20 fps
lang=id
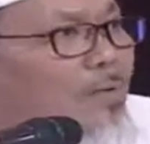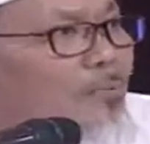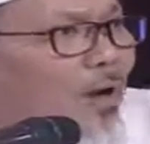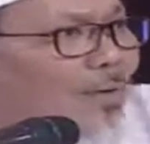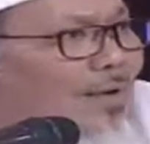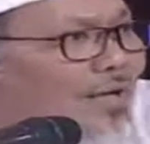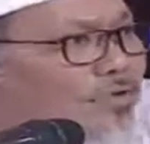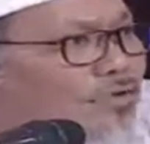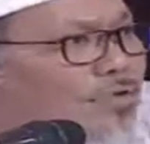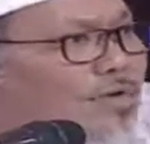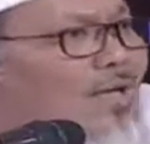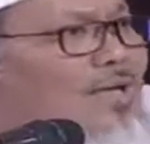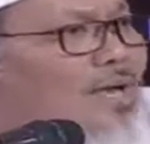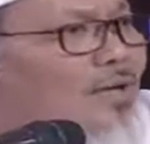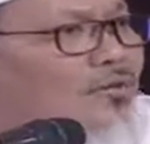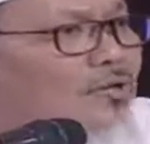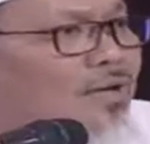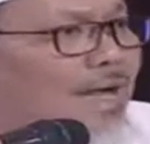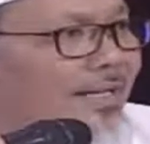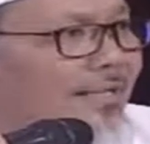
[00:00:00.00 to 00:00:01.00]
Bawaslu kan
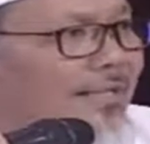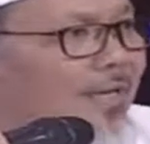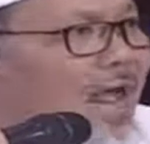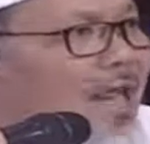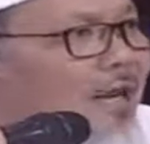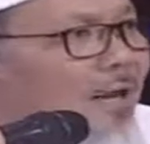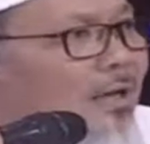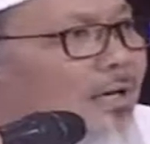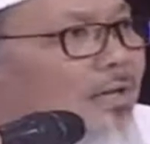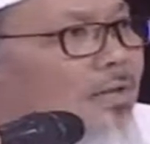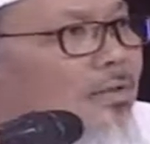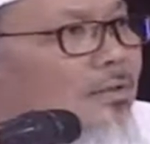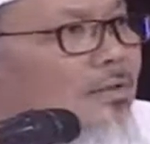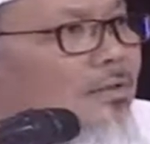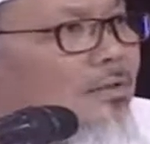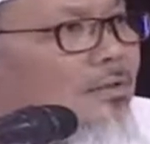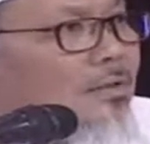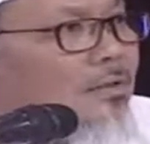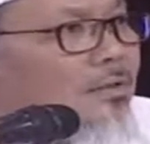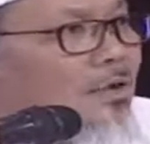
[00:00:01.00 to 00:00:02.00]
harus netral.
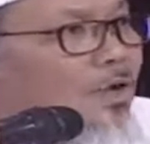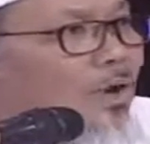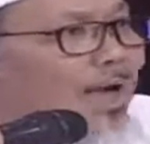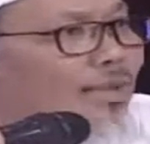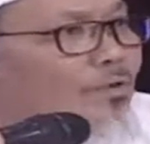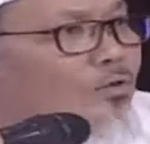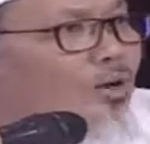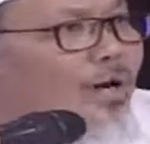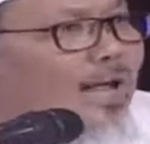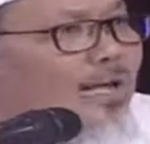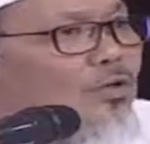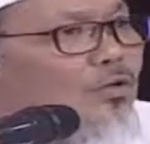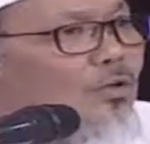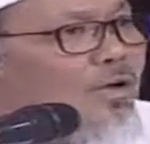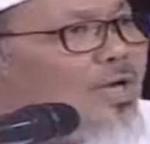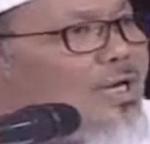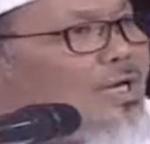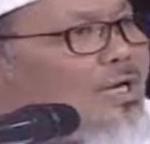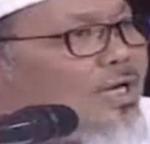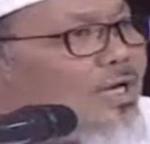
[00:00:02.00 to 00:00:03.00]
Kok ngatur-ngatur
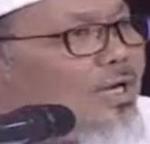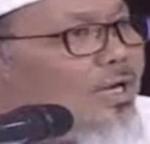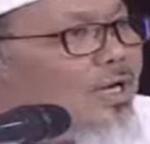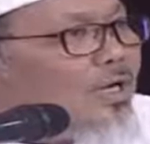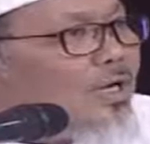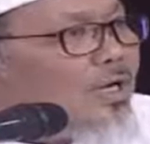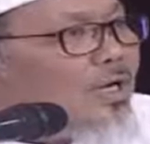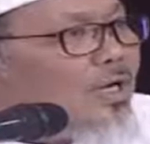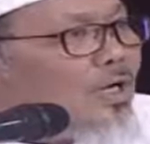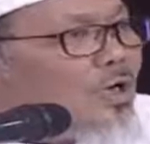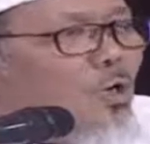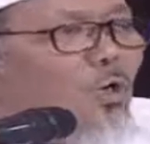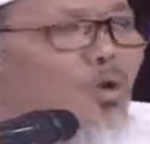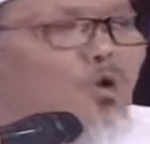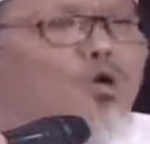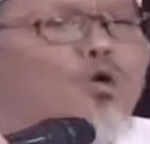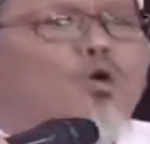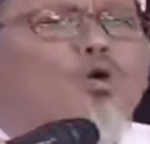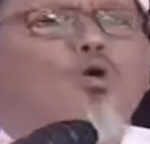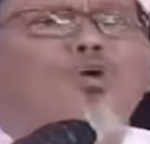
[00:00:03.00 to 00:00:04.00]
ini?
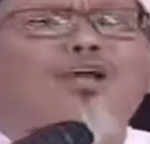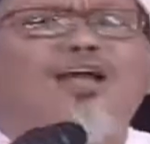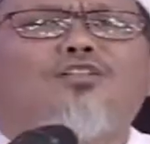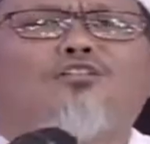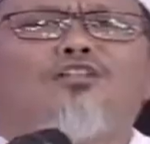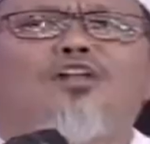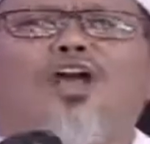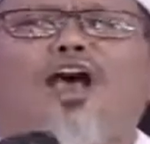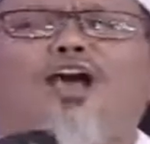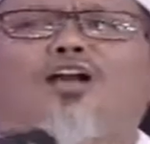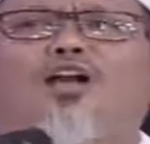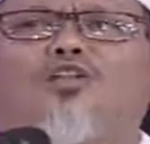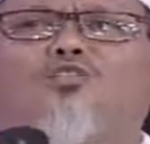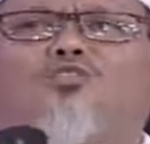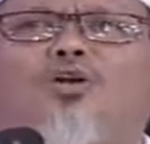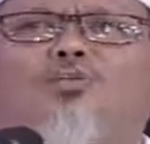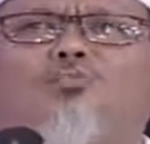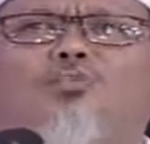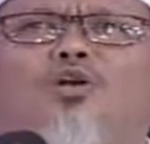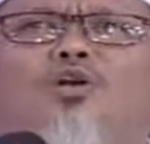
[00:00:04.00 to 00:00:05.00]
Oh nanti akan
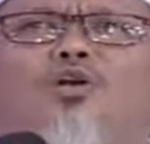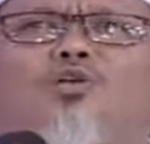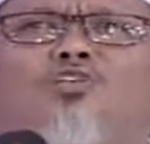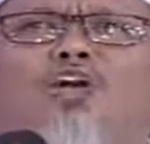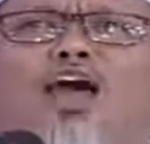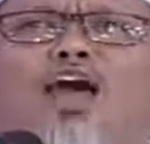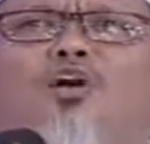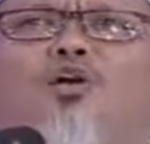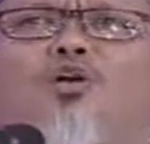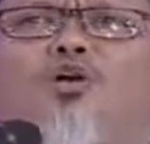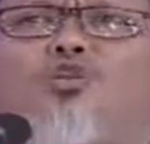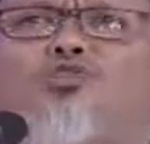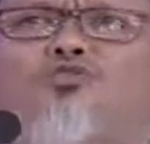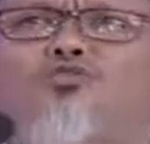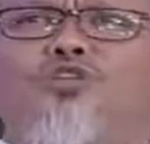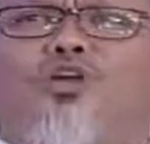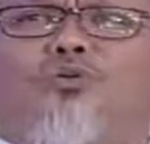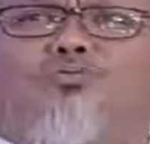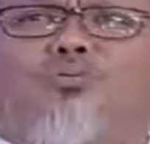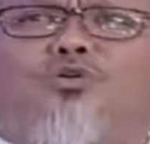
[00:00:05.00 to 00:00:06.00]
timbul
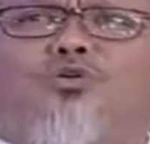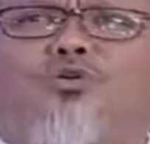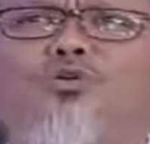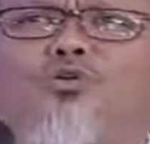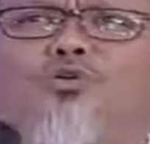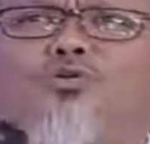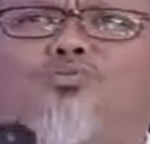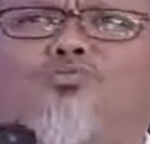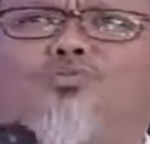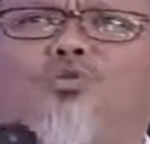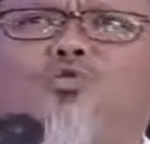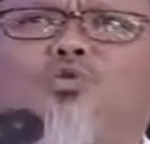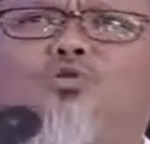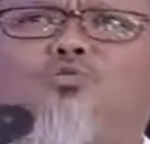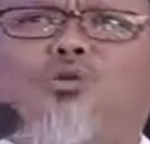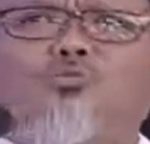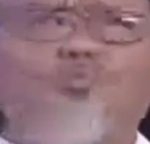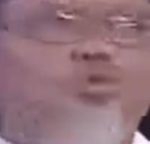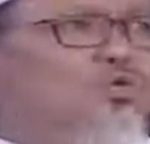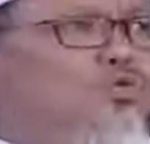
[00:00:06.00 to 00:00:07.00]
chaos, timbul bunuh
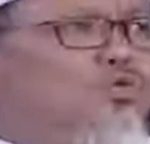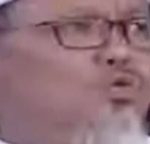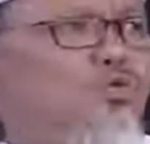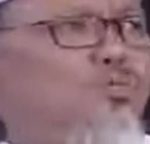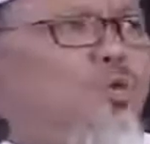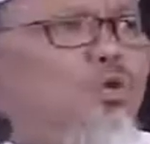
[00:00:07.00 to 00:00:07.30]
membunuh.